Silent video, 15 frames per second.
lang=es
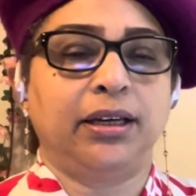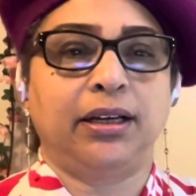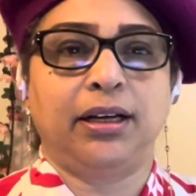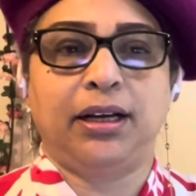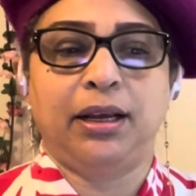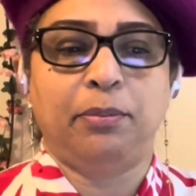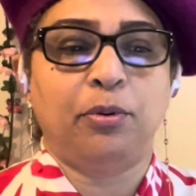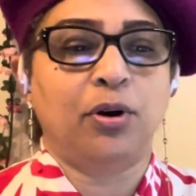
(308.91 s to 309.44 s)

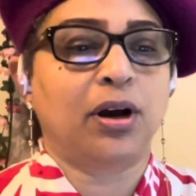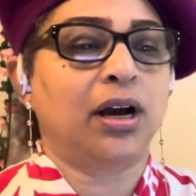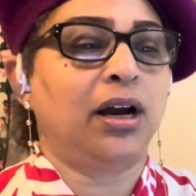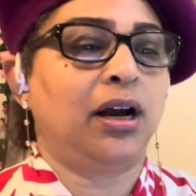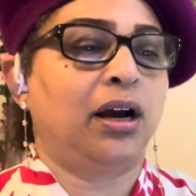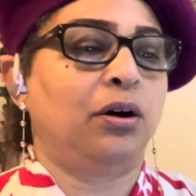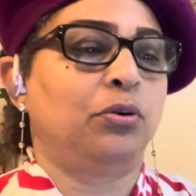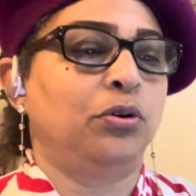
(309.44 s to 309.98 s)
le ponga
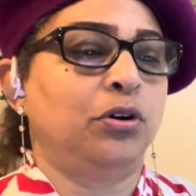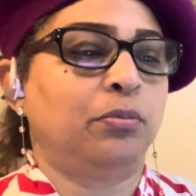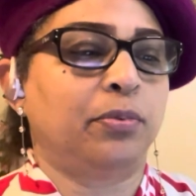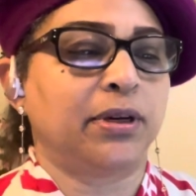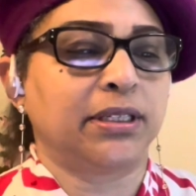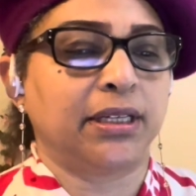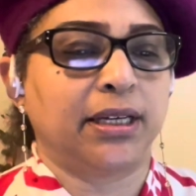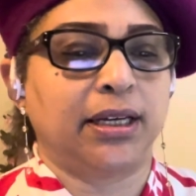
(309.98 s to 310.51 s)
a uno
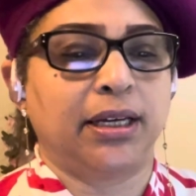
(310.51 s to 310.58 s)
pues